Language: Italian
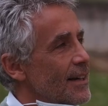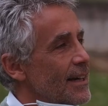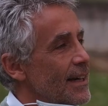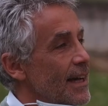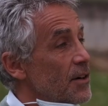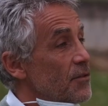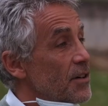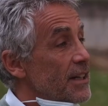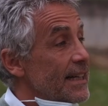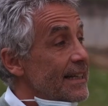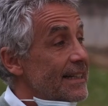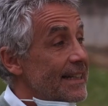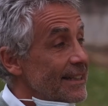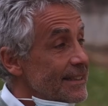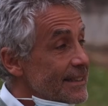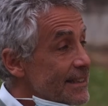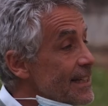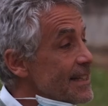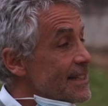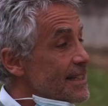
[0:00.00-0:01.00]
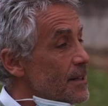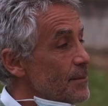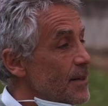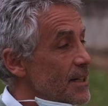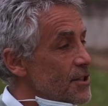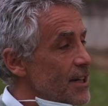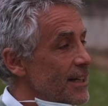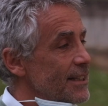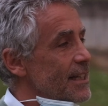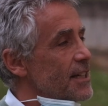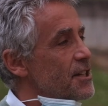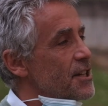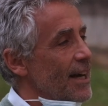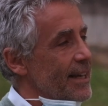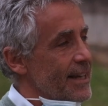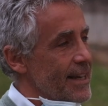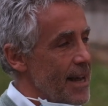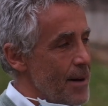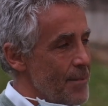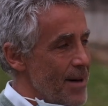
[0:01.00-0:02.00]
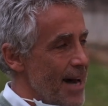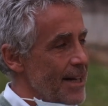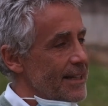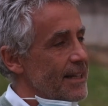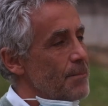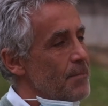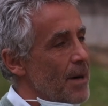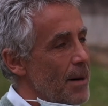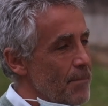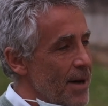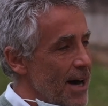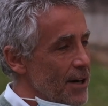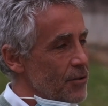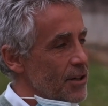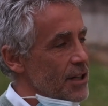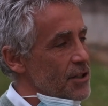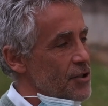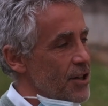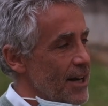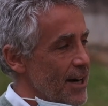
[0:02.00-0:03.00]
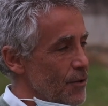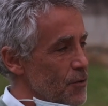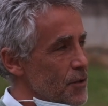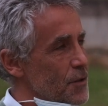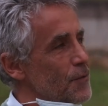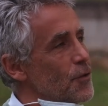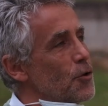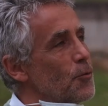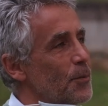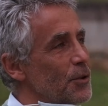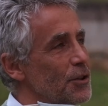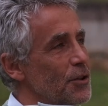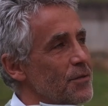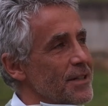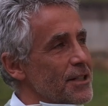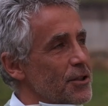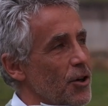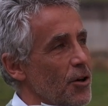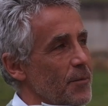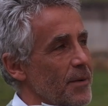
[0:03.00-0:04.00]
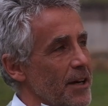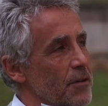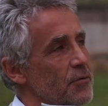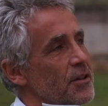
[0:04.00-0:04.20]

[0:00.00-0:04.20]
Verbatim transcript: e quindi tantissima gente ci ha chiamati e man mano che c'era lo sviluppo di quest'opera,